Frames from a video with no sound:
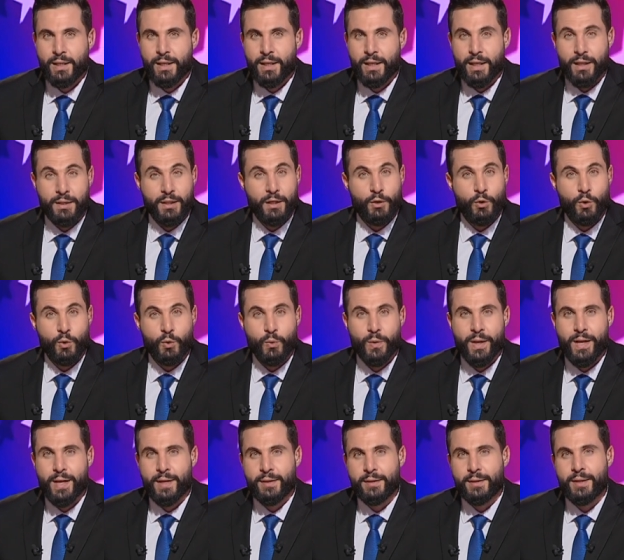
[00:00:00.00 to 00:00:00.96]
هذا
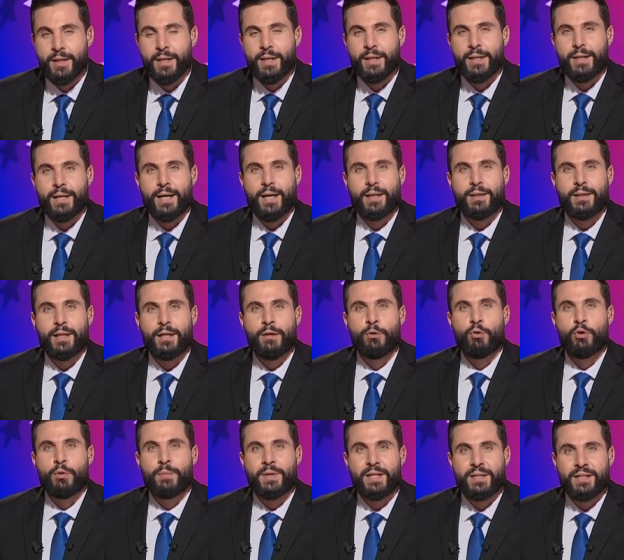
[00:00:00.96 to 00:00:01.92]
العنوان يحتل
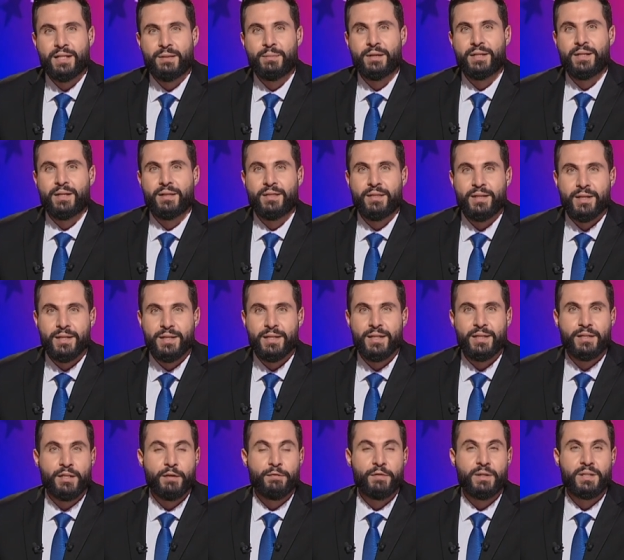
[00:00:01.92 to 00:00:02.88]
المرتبة الثانية
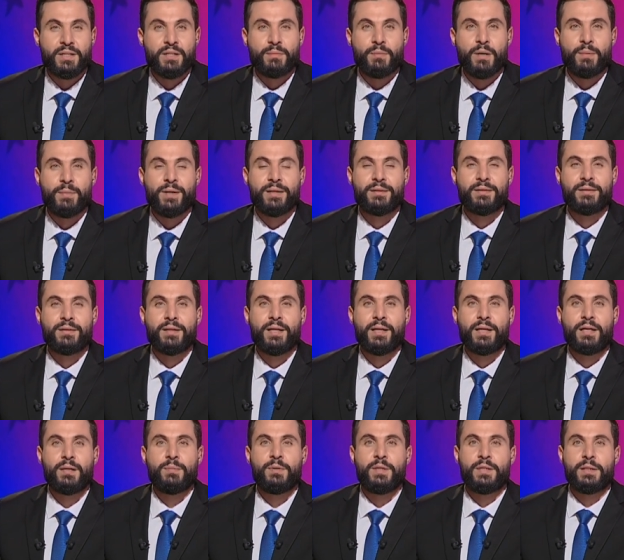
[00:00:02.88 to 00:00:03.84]
في اهتمامات
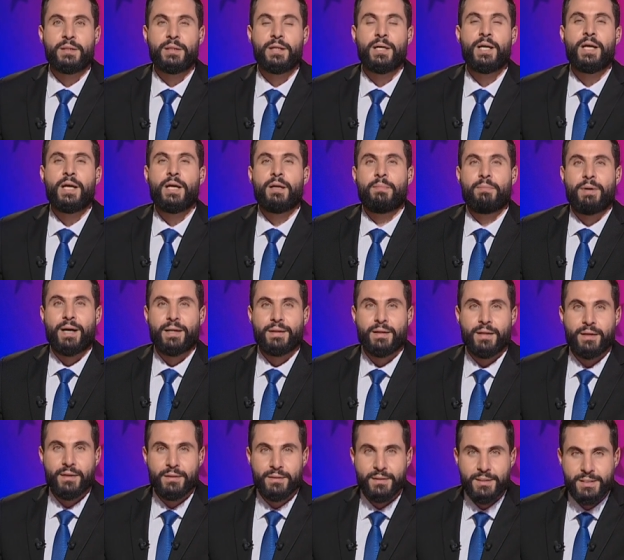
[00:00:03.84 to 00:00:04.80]
الناخبين بعد
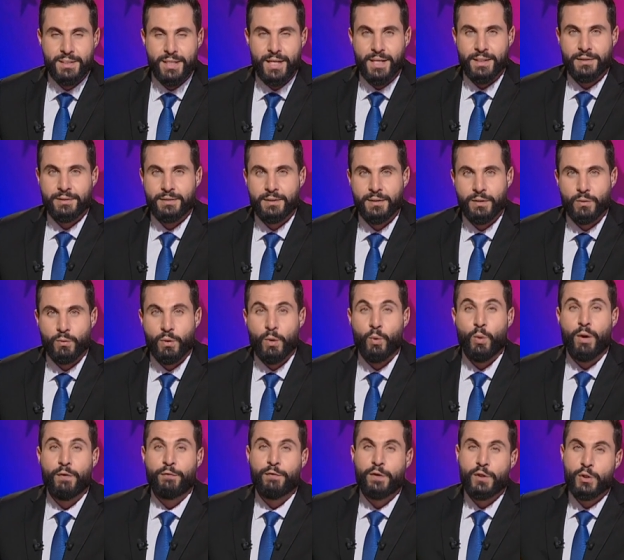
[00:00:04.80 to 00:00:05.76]
الاقتصاد
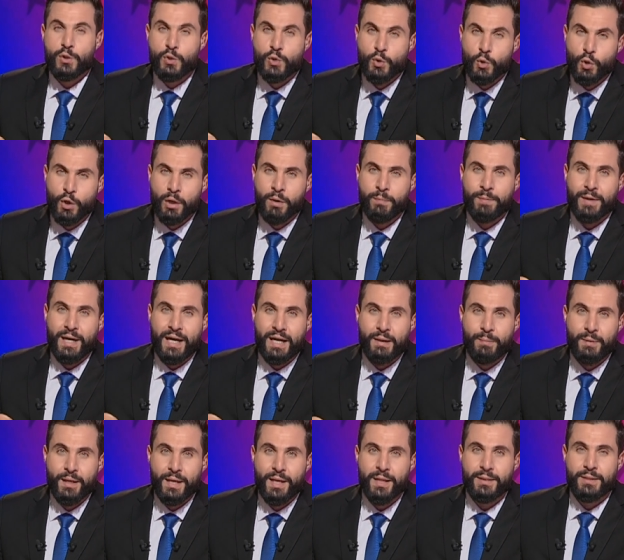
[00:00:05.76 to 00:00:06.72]
وهو في صلب
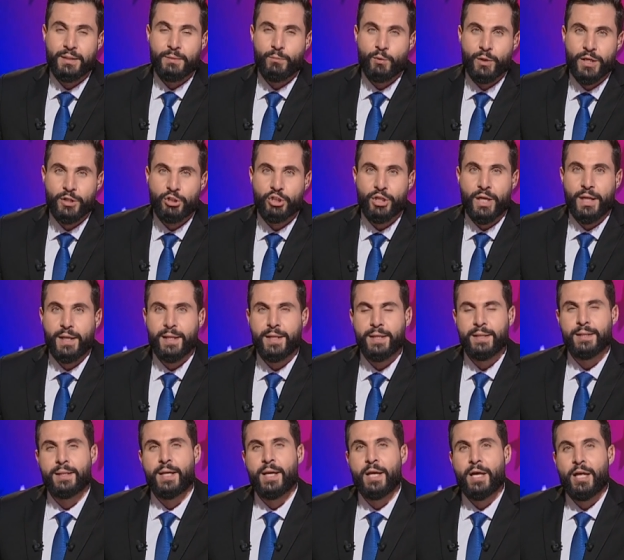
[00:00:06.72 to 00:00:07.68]
حملات
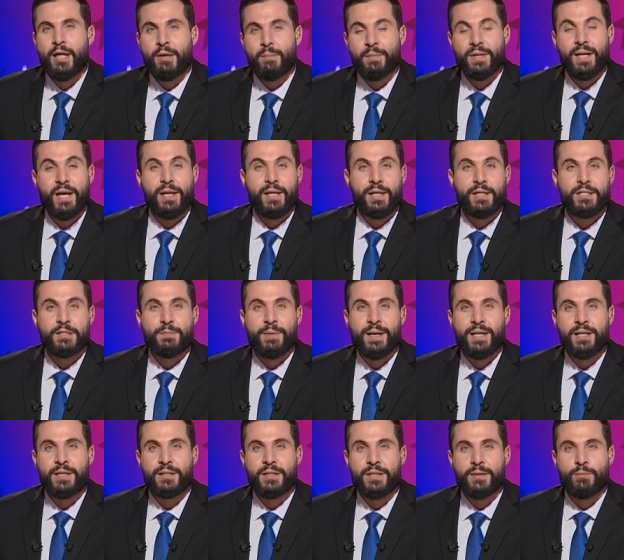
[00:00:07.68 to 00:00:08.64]
المرشحين من
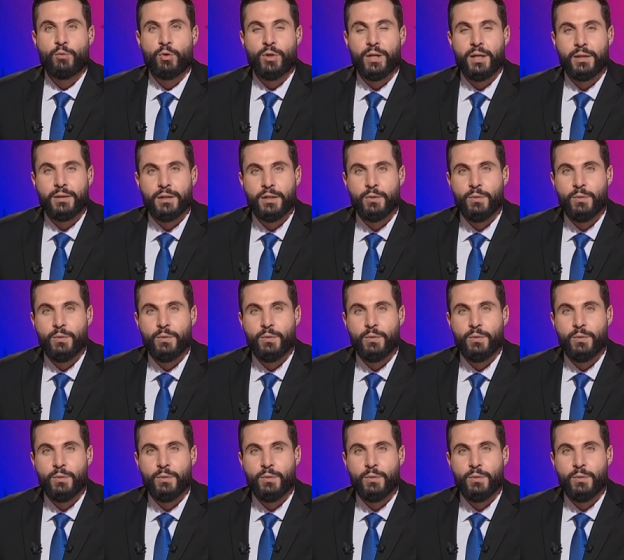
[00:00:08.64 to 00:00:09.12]
الحزبين الديمقراطي